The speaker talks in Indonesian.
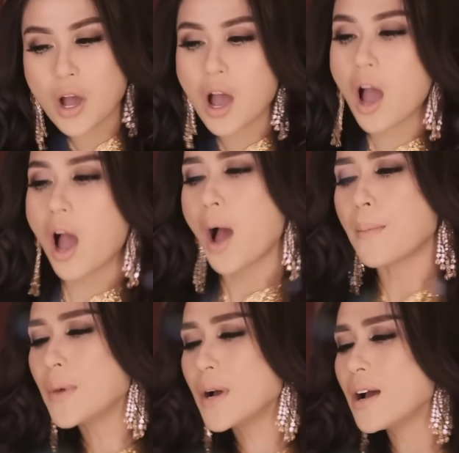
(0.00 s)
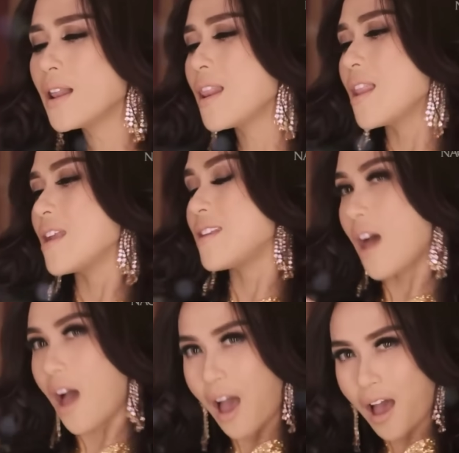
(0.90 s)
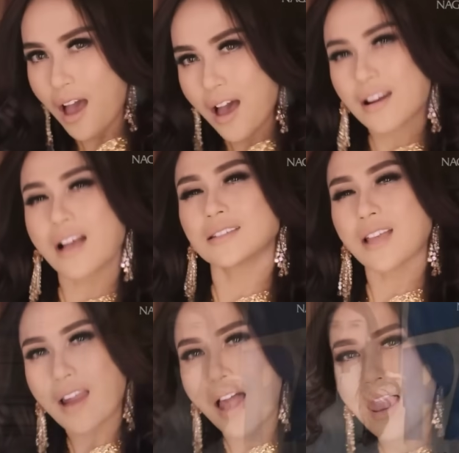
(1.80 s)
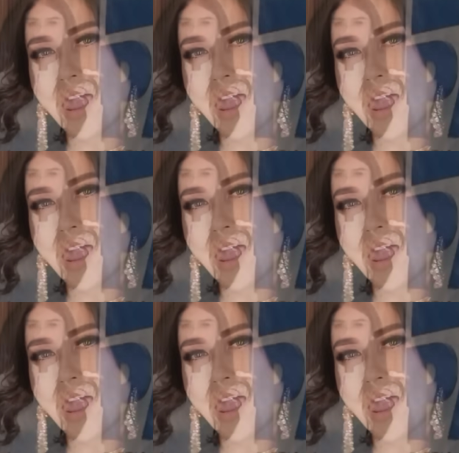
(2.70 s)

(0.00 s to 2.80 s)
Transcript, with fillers: Baby Z maju sebagai caleg DPRD DKI